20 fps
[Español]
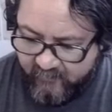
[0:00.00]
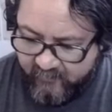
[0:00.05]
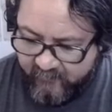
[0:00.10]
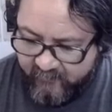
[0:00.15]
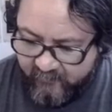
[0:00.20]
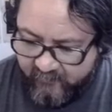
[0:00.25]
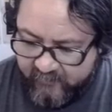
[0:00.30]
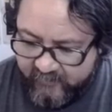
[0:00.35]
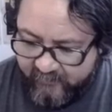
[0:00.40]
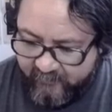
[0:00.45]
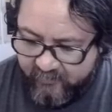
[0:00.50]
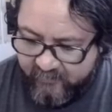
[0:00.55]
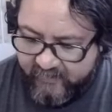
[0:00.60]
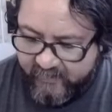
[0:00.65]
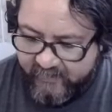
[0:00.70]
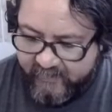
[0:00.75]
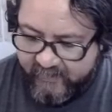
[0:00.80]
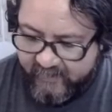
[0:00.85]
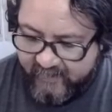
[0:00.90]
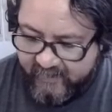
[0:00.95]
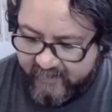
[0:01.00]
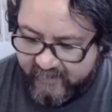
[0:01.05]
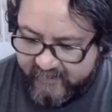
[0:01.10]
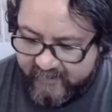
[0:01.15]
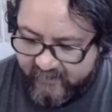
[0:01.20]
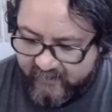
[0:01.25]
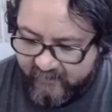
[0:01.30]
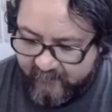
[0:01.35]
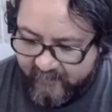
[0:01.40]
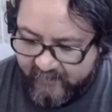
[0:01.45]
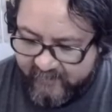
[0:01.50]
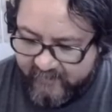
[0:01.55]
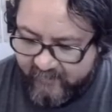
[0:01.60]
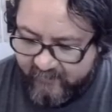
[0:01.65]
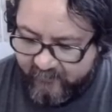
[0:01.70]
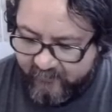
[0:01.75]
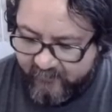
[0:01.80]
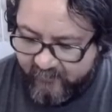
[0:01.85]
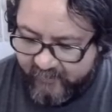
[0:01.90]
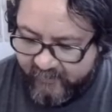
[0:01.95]
dificultad, pero ustedes tienen que ser capaces
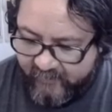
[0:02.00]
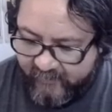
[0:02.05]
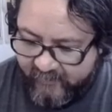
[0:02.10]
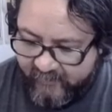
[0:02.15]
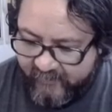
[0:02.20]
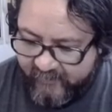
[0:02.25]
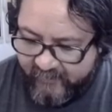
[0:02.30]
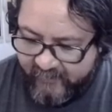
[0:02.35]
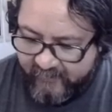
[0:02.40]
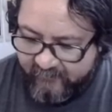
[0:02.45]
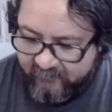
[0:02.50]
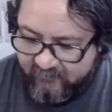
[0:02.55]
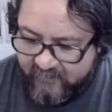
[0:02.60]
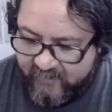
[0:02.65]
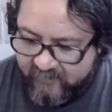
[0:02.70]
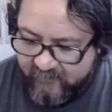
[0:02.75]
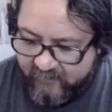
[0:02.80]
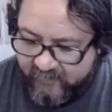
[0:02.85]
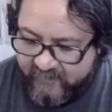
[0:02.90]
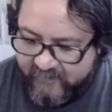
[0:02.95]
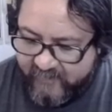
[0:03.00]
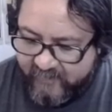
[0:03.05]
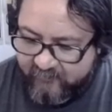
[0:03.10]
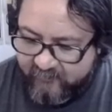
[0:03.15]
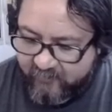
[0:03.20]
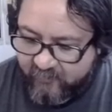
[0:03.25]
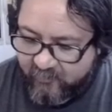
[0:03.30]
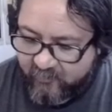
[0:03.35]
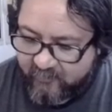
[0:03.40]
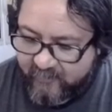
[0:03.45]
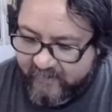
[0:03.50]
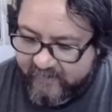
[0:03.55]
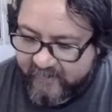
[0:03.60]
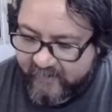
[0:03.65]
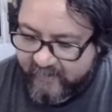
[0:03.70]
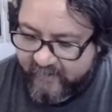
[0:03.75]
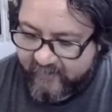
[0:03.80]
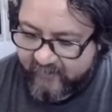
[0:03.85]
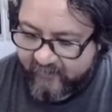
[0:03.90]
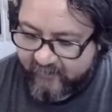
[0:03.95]
de poder visualizar un poco más
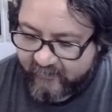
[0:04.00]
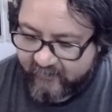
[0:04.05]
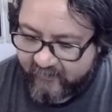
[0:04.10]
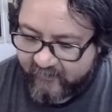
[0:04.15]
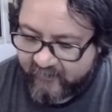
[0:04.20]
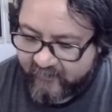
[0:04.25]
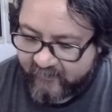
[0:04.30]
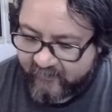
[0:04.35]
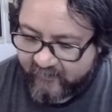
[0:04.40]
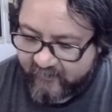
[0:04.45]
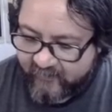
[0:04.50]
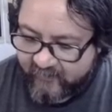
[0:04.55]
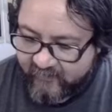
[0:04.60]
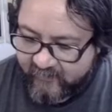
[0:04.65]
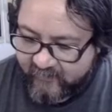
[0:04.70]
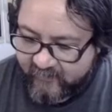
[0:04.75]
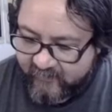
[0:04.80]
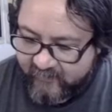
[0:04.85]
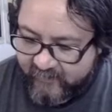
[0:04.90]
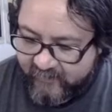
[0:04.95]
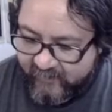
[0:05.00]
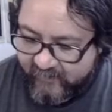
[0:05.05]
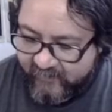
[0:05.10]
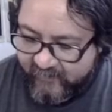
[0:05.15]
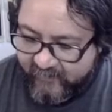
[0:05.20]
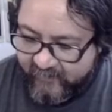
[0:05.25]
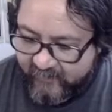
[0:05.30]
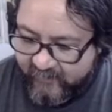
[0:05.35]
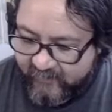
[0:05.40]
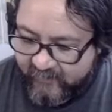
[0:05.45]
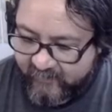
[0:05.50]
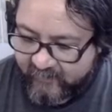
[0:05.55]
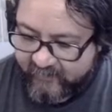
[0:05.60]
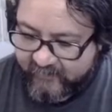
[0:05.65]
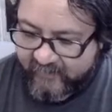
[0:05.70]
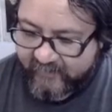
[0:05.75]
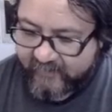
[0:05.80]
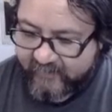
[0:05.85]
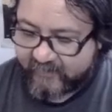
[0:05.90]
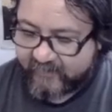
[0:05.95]
allá de,
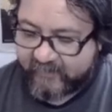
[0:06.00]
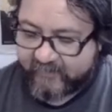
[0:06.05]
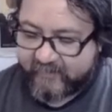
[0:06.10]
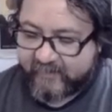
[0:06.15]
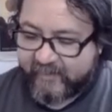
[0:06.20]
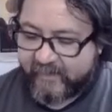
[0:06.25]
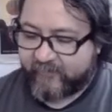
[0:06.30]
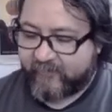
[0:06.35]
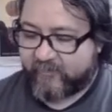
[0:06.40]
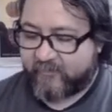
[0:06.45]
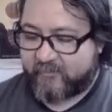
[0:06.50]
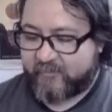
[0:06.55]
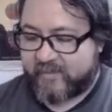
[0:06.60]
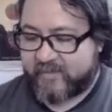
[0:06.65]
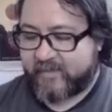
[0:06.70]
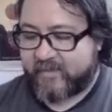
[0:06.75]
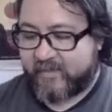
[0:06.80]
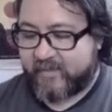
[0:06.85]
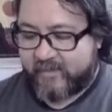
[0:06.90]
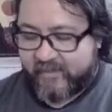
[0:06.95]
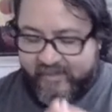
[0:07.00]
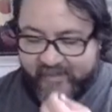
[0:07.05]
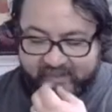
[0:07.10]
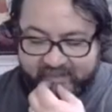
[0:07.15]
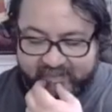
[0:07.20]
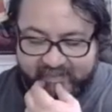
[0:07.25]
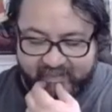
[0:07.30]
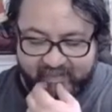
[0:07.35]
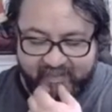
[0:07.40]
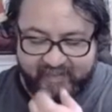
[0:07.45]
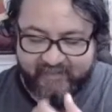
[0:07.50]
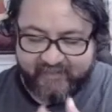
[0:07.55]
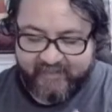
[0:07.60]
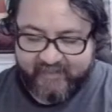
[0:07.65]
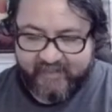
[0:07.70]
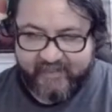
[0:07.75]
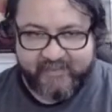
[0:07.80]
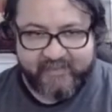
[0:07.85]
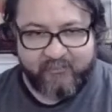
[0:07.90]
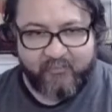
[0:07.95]
la forma en sí, tienen que tratar de ver
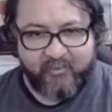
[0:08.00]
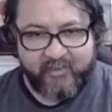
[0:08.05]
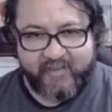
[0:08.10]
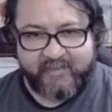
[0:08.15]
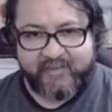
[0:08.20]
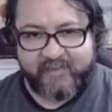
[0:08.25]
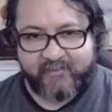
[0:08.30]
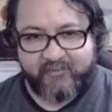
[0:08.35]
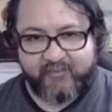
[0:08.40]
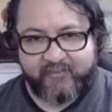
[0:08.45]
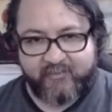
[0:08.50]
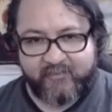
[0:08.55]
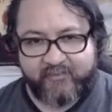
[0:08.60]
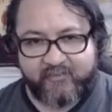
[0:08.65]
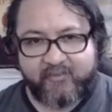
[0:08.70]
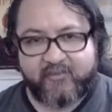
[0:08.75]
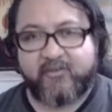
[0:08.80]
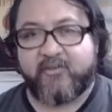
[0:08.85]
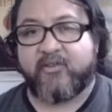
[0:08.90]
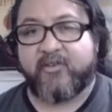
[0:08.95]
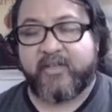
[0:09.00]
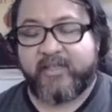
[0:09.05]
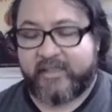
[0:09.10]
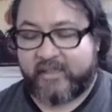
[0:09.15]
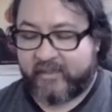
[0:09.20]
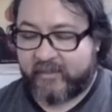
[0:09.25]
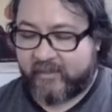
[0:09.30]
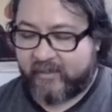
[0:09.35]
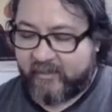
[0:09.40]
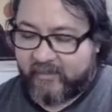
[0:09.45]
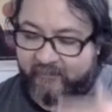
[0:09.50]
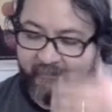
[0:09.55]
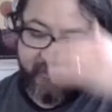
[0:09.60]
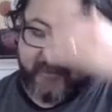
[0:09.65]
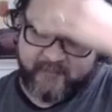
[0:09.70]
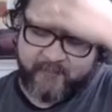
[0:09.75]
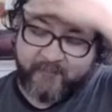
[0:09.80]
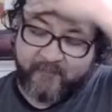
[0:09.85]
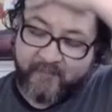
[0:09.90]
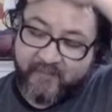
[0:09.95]
qué se puede hacer con, lo que tienen a la
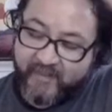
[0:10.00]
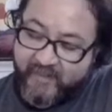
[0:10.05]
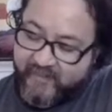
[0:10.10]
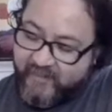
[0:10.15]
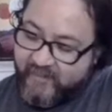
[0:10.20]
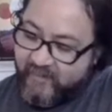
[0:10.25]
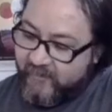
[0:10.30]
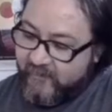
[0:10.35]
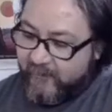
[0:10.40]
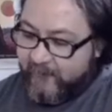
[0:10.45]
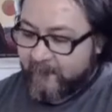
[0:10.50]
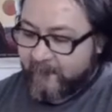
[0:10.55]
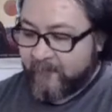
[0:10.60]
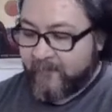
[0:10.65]
mano, ¿entienden?